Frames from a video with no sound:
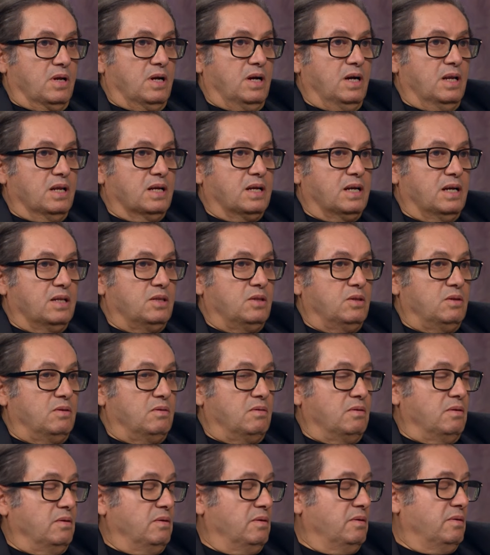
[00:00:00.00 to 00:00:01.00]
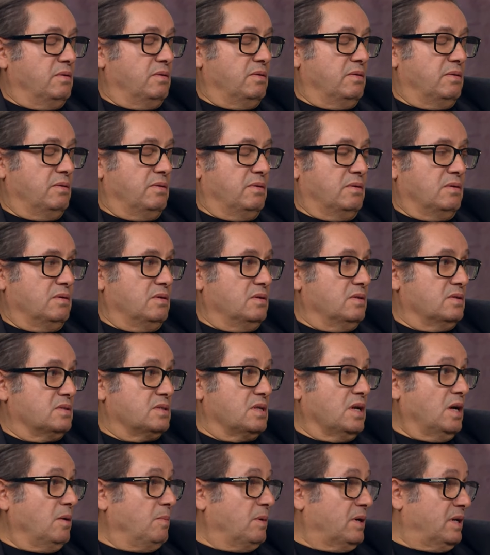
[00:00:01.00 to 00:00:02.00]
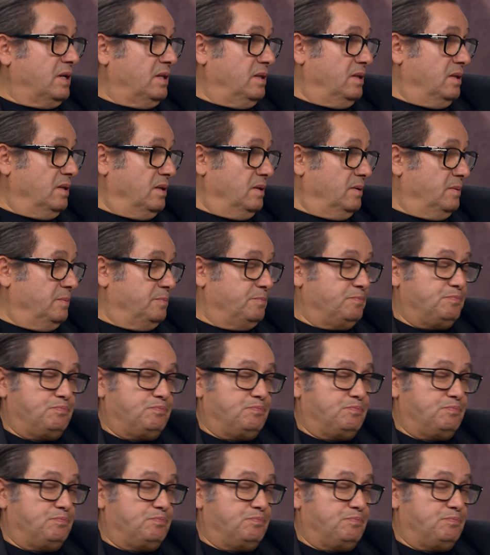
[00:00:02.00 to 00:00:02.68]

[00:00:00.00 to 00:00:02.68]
مرحله كانت آه، صعبه جدا